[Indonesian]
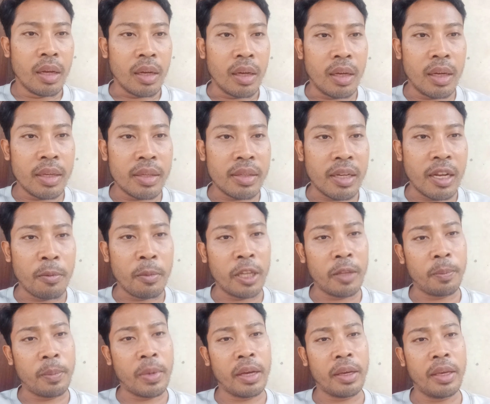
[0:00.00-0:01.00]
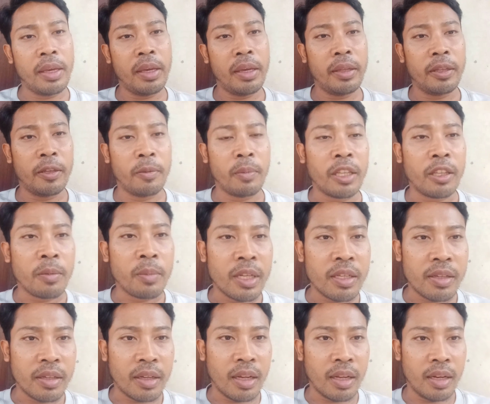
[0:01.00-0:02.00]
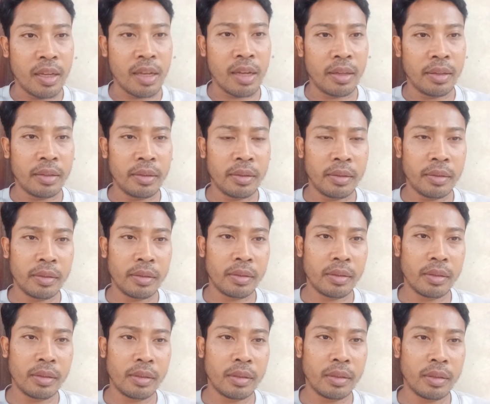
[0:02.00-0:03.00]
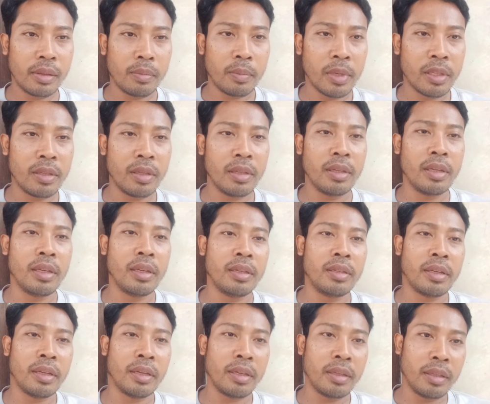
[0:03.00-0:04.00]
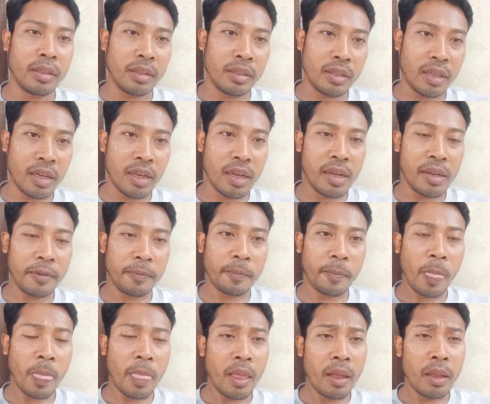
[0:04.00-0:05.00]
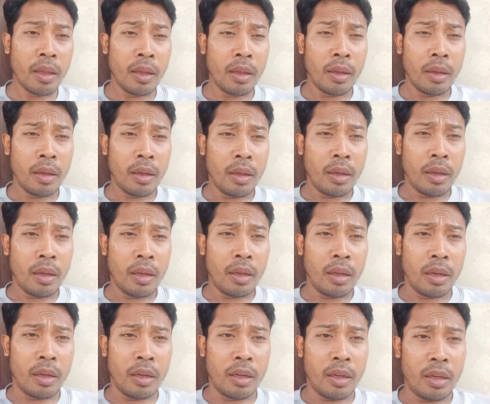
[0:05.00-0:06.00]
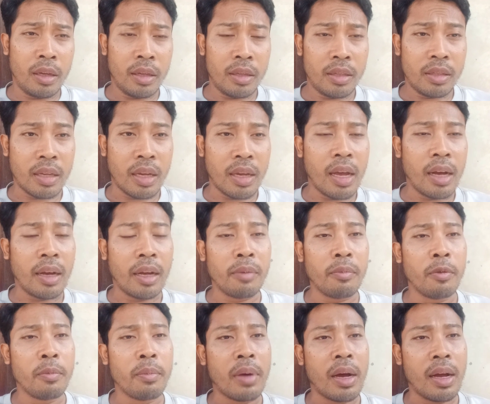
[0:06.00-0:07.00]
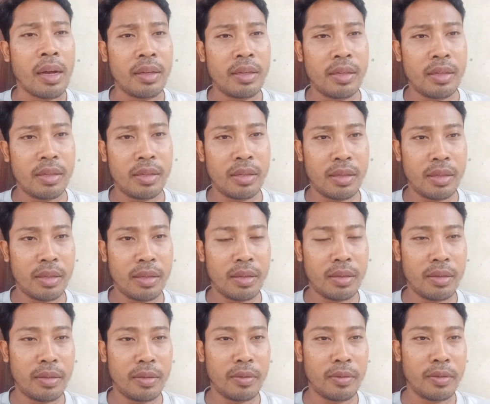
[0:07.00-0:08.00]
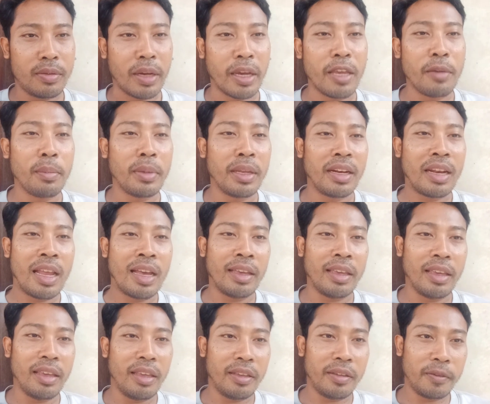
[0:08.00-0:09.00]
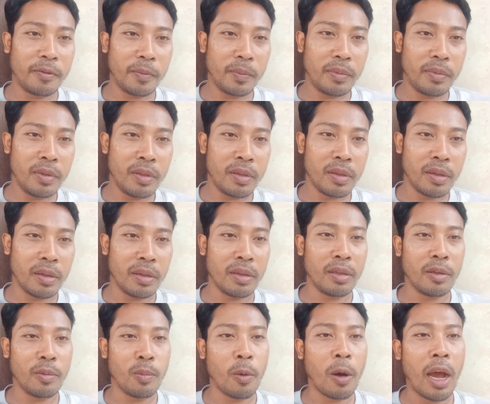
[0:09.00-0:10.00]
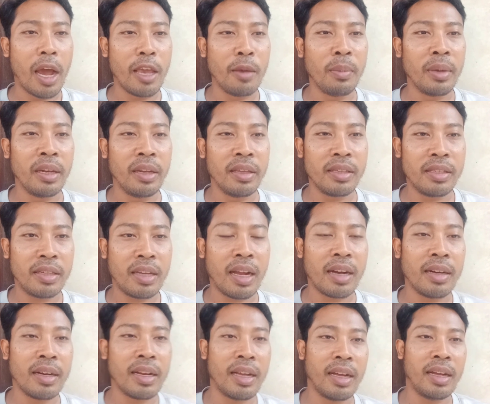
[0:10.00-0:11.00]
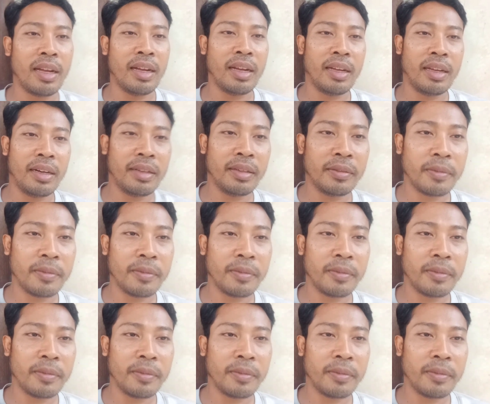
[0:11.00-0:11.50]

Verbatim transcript: Uh, selamat pagi teman-teman sekalian, masih di channel saya. Uh, saya akan membahas caimin lagi. Jadi Muhaimin Iskandar